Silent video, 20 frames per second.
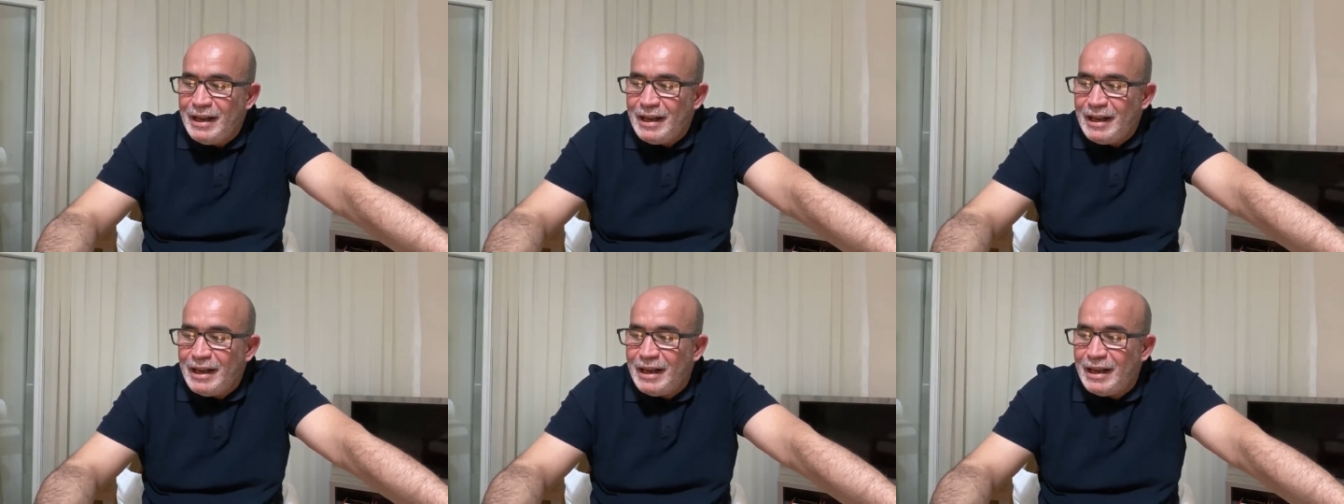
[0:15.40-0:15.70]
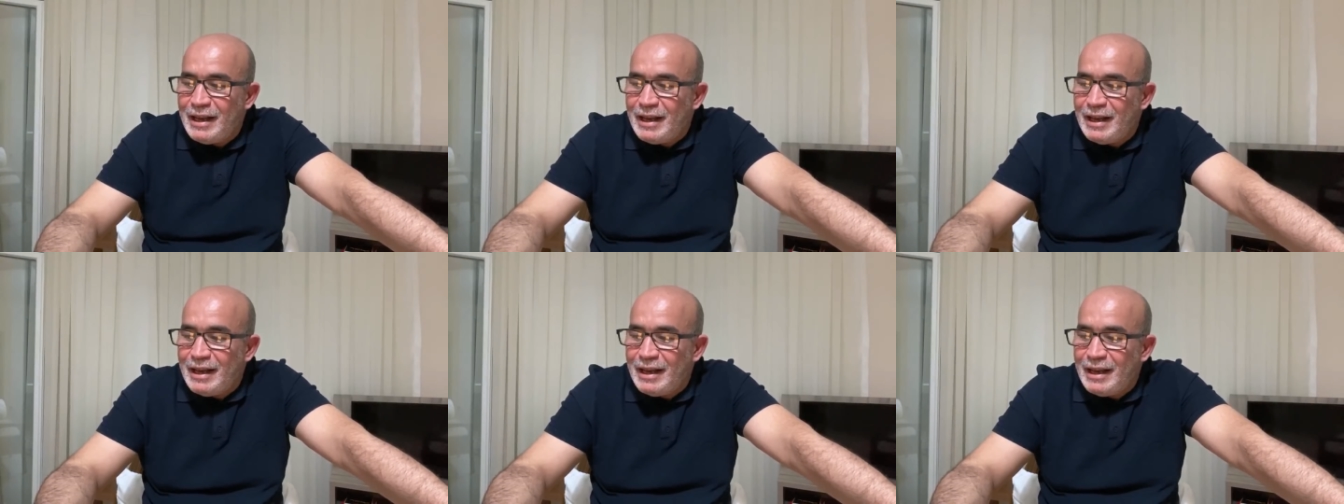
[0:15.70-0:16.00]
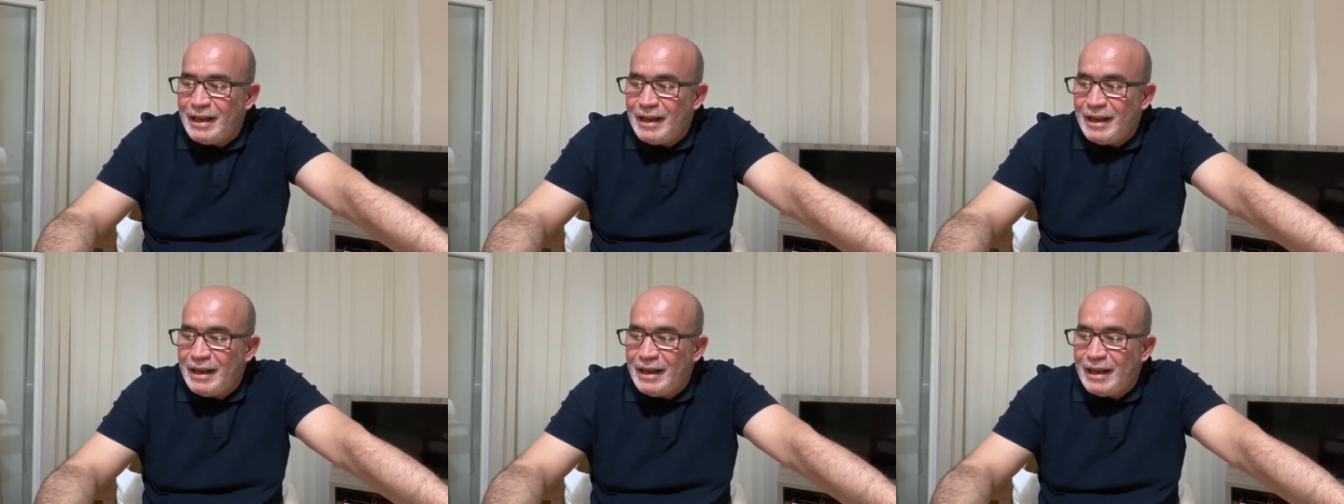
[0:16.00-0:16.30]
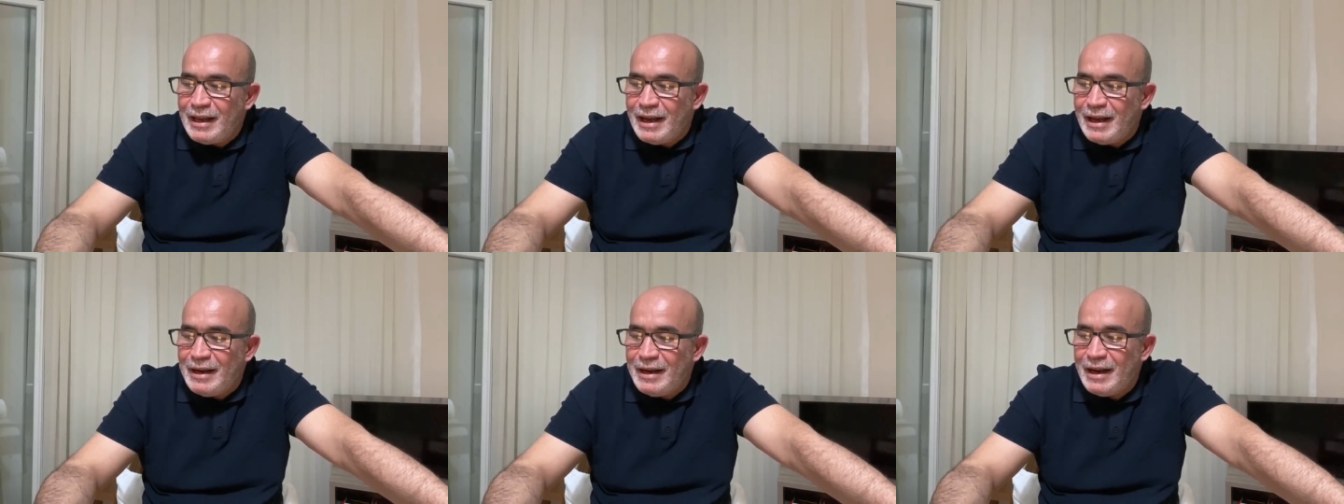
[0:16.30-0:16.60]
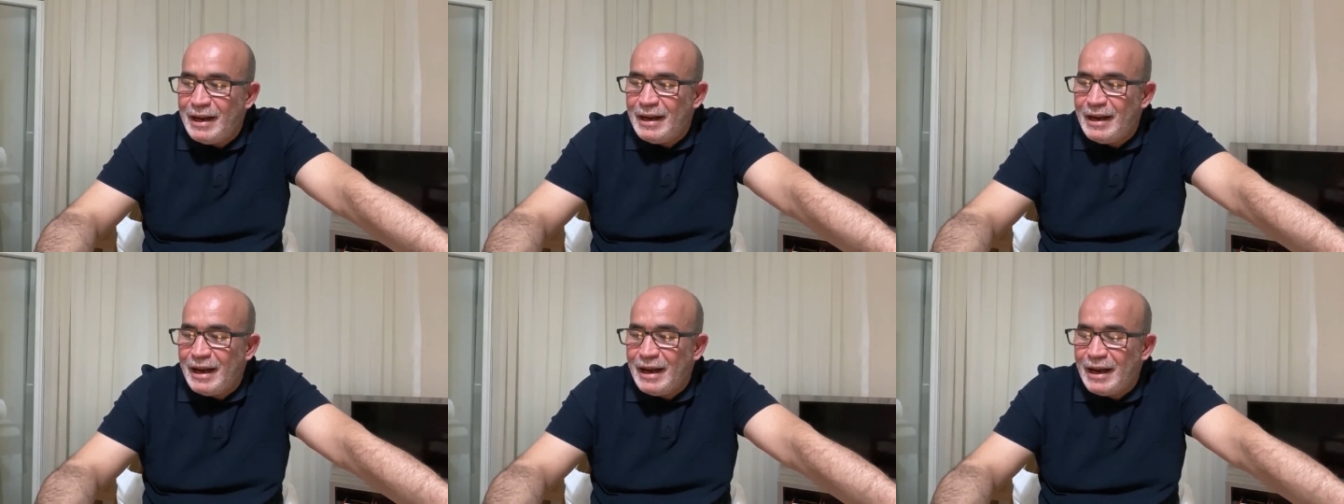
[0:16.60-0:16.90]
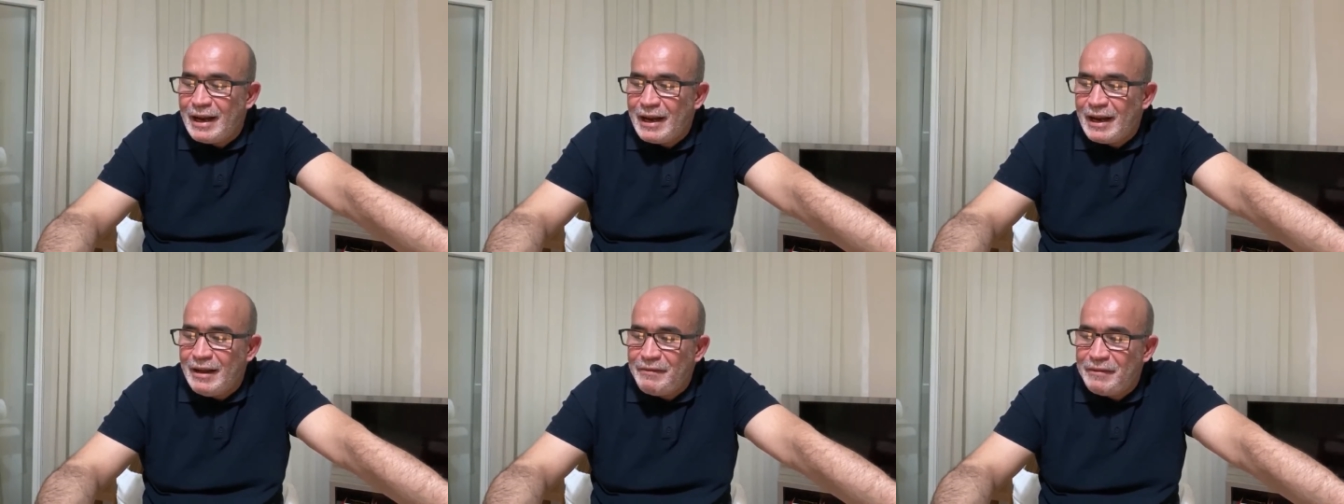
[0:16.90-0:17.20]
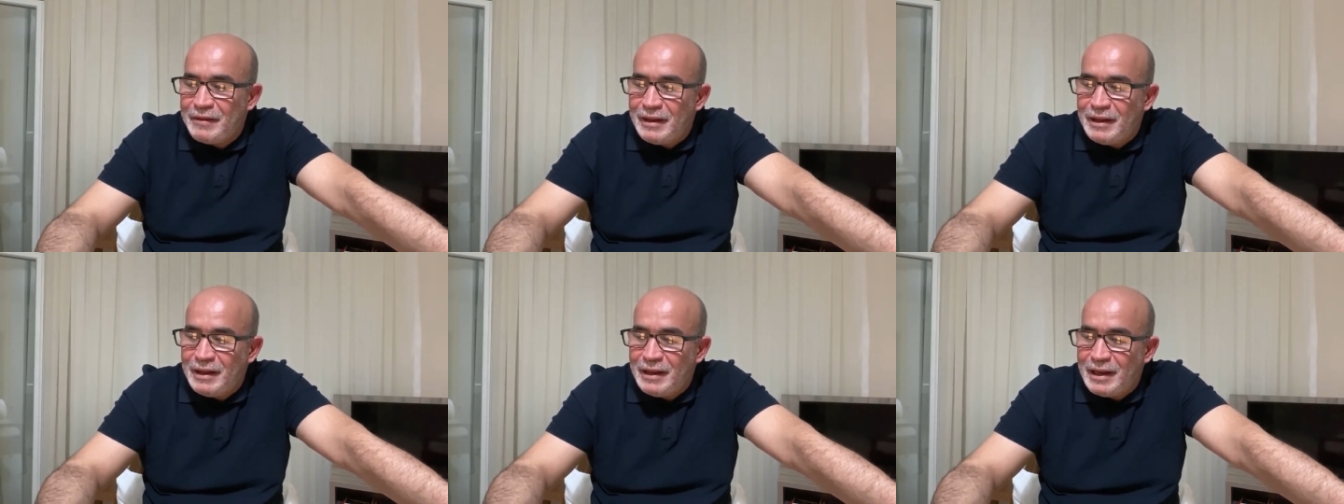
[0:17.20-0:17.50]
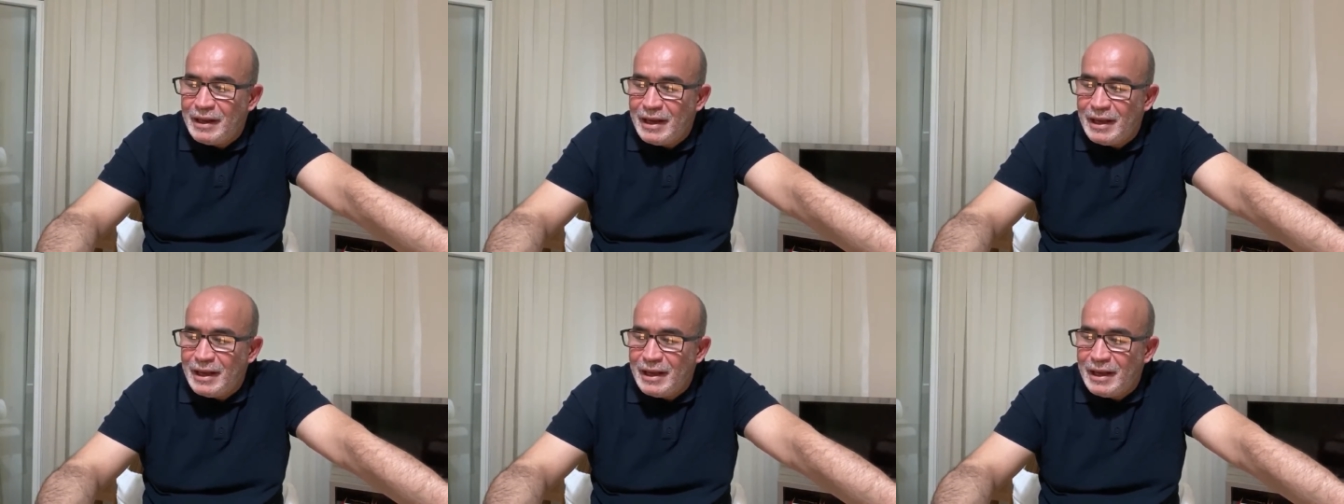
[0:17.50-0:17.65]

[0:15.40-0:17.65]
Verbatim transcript: آه هنا نقرأ في